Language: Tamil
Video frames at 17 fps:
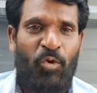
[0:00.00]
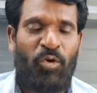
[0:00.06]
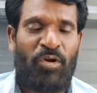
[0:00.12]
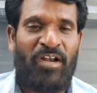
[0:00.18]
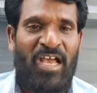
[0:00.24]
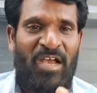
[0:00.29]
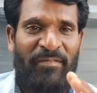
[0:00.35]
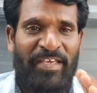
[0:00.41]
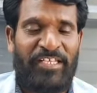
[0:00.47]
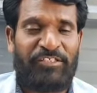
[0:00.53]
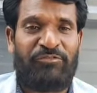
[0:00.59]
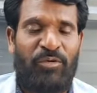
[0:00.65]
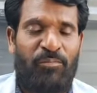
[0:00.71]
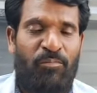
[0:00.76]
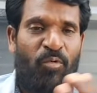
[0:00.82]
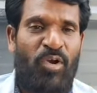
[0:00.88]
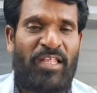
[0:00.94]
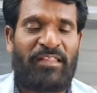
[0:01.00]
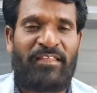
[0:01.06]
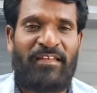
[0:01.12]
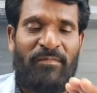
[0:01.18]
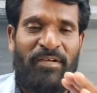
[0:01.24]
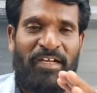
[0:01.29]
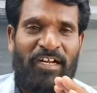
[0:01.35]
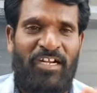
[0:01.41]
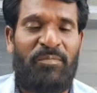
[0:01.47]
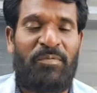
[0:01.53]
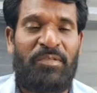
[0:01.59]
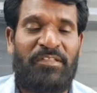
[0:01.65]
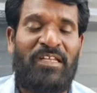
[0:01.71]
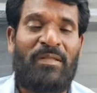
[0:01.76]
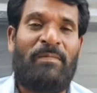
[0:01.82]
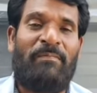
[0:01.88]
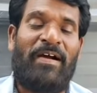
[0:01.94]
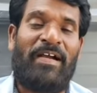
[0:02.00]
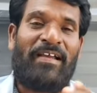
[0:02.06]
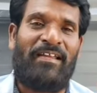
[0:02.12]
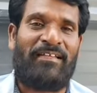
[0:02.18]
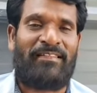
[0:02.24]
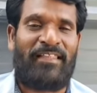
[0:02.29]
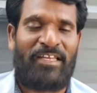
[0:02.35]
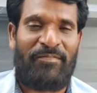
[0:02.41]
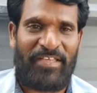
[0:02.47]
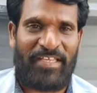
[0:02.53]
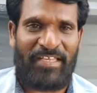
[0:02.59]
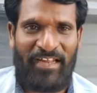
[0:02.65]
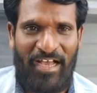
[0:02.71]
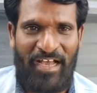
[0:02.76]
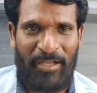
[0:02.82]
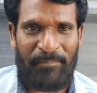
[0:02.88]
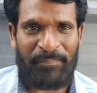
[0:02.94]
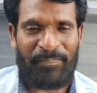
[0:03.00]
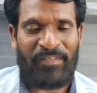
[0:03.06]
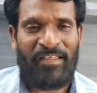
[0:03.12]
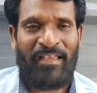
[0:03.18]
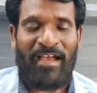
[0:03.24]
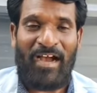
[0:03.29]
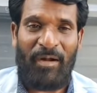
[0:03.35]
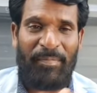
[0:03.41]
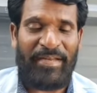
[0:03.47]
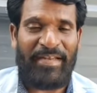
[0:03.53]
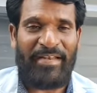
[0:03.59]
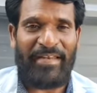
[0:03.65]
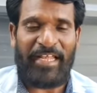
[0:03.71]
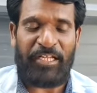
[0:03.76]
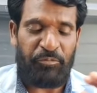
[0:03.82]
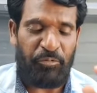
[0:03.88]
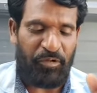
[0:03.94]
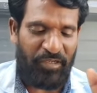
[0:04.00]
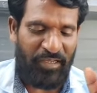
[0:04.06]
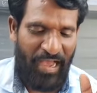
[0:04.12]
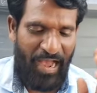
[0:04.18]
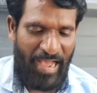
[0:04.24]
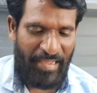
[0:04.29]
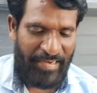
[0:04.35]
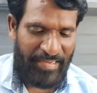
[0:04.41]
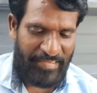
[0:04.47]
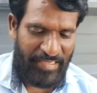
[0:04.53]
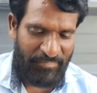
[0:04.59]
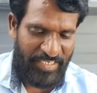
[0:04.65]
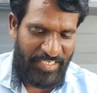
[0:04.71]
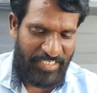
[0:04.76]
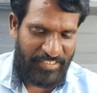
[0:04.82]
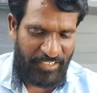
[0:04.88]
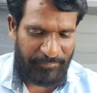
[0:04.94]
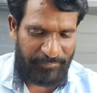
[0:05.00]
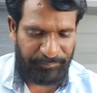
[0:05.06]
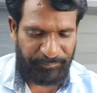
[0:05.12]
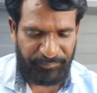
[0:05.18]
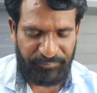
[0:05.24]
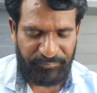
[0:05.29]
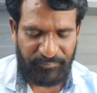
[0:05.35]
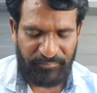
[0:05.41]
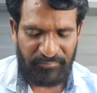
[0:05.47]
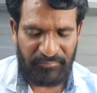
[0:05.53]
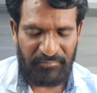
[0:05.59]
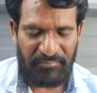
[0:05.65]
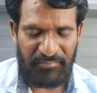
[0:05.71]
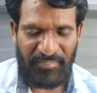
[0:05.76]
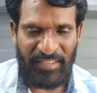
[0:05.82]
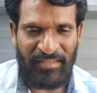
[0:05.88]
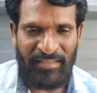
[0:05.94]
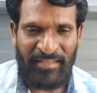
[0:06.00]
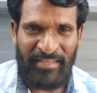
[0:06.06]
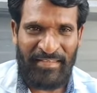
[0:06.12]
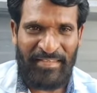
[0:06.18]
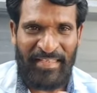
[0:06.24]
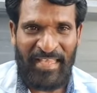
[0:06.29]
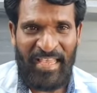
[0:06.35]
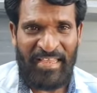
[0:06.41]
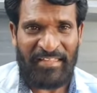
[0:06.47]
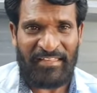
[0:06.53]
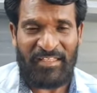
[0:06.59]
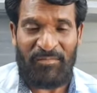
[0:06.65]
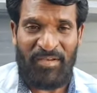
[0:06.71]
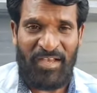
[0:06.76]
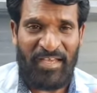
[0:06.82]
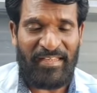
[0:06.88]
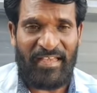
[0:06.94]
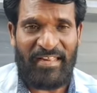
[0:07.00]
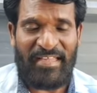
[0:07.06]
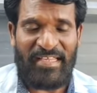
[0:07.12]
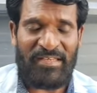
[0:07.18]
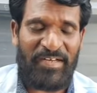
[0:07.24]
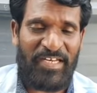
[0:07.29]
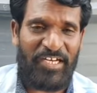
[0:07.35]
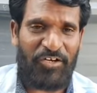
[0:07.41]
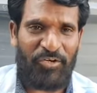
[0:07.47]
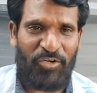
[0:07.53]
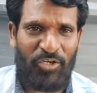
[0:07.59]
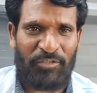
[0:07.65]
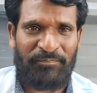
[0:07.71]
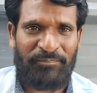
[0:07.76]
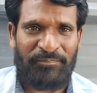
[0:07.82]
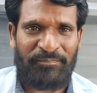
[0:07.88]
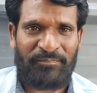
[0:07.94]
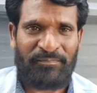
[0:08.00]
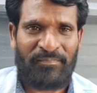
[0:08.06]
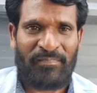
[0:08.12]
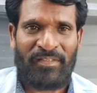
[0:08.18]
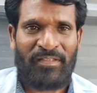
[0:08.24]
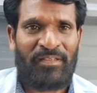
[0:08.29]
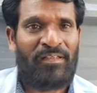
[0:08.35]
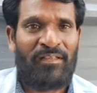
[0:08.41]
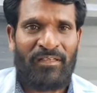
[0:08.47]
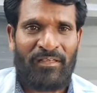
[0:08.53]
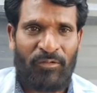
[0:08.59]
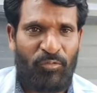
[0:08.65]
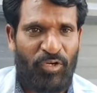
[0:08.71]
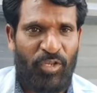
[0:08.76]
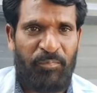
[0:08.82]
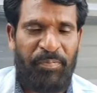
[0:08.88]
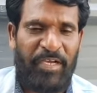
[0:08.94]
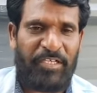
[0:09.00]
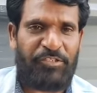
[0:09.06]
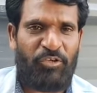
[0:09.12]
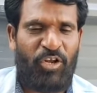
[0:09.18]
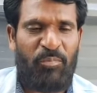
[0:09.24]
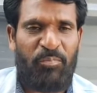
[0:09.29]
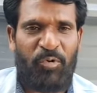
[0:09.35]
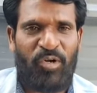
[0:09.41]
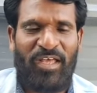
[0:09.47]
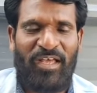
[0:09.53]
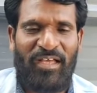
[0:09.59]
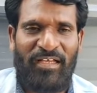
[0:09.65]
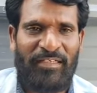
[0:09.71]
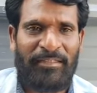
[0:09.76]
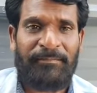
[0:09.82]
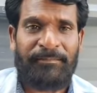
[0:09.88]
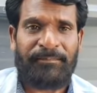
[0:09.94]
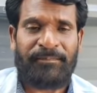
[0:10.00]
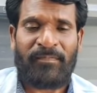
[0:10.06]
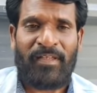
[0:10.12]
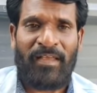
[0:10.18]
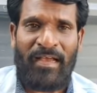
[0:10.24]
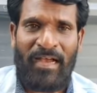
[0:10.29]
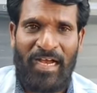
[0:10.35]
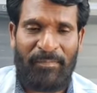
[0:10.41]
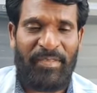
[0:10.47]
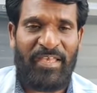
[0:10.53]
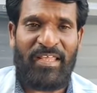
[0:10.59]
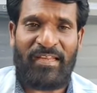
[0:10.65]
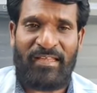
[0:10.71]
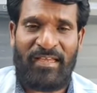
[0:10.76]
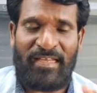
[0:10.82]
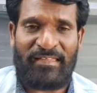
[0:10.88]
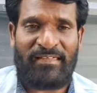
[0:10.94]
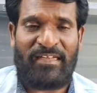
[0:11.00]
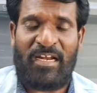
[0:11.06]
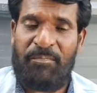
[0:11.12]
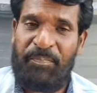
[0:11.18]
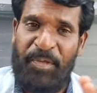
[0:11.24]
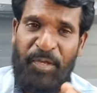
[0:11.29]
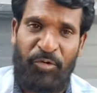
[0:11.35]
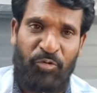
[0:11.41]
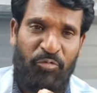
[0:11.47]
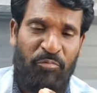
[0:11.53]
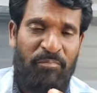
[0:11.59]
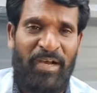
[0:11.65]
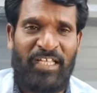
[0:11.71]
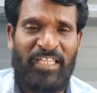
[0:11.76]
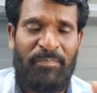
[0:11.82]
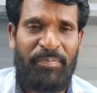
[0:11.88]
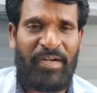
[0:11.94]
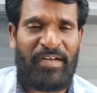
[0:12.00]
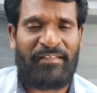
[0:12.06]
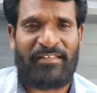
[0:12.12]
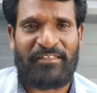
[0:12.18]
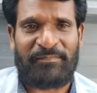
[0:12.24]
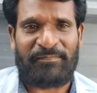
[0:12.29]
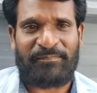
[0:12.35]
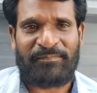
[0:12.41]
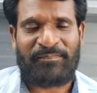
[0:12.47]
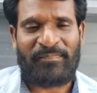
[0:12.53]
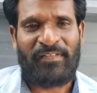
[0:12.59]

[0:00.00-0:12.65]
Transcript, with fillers: கொரோனா வைரஸுடைய மூலத்தை நம்ம கண்டுபிடித்து நம்ம மக்களுக்கு தெரிவிக்கலாம் அப்படின்னு நேற்று ஒரு அறிக்கை வெளியிட்டார் ஏன் இந்த மாதிரி அறிக்கை வெளியிடணும் குறிப்பாக சொல்ல போனால் அமெரிக்கா இதனால் பெரும் பாதிப்பு அடைந்தது